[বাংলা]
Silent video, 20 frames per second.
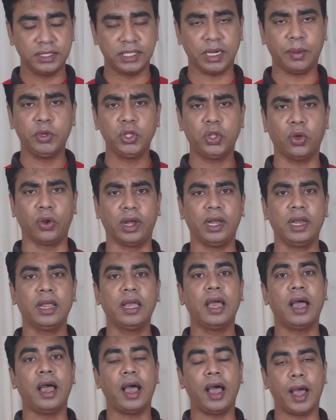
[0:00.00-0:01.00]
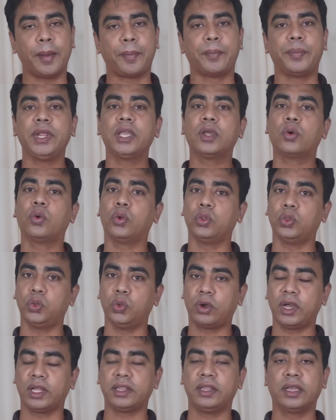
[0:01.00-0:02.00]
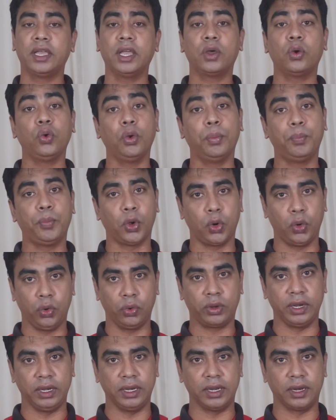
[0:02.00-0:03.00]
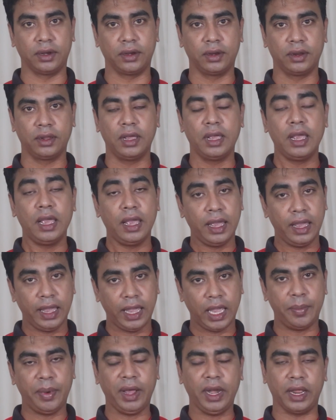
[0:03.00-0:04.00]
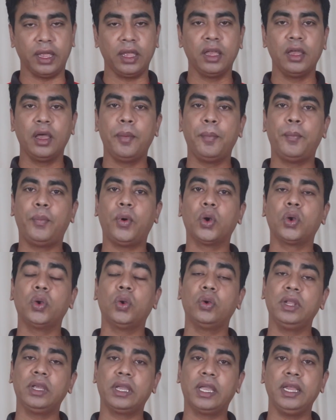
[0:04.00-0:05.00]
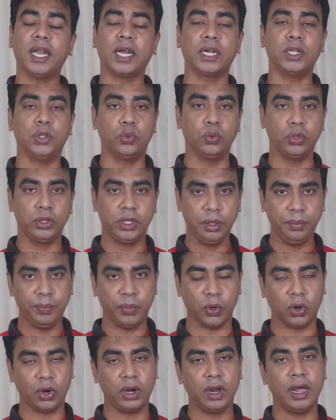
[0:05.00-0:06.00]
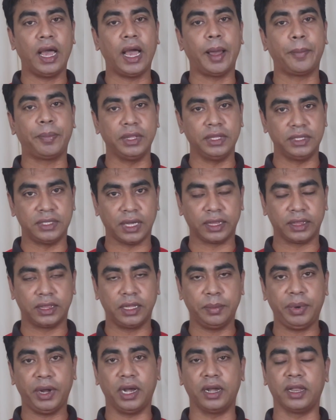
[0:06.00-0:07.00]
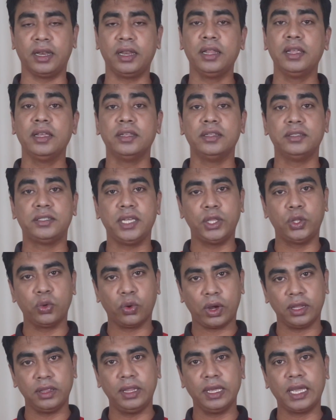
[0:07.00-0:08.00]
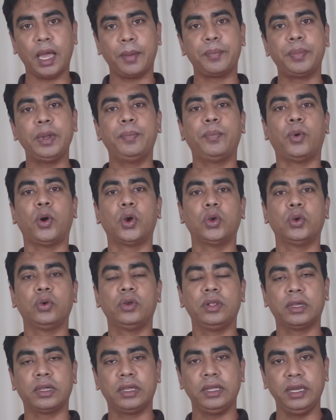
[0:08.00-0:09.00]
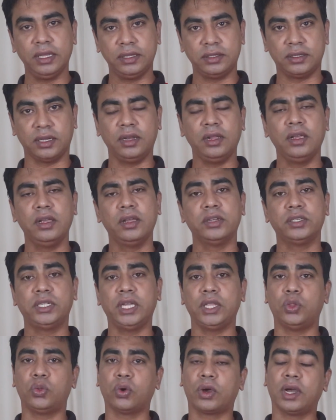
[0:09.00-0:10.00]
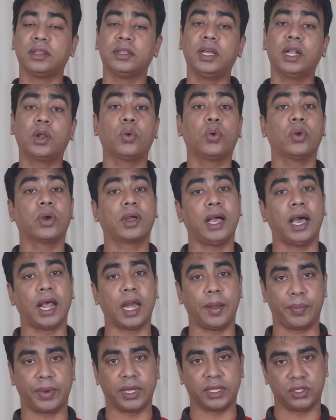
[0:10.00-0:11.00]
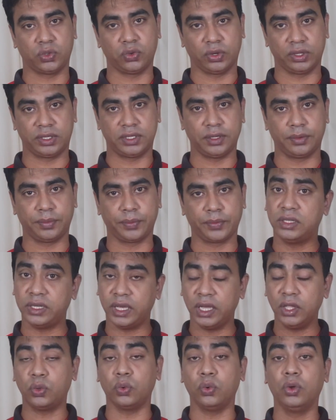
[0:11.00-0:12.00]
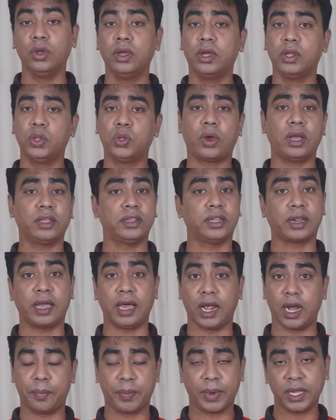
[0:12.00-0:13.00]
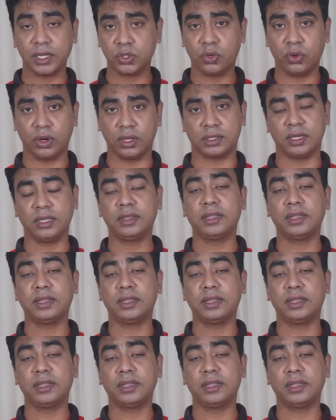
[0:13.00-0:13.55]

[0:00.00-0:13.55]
যেমন ধরেন আপনি কোনো দোকান থেকে কোনো পণ্য কিনলেন এবারে পণ্যটি কেনার দুই দিন পর আপনি জানতে পারলেন যে দোকান থেকে আপনি পণ্যটি কিনেছেন সেই দোকানদার কোনো খারাপ কাজ করেছে যেহেতু দোকানদার খারাপ কাজ করেছে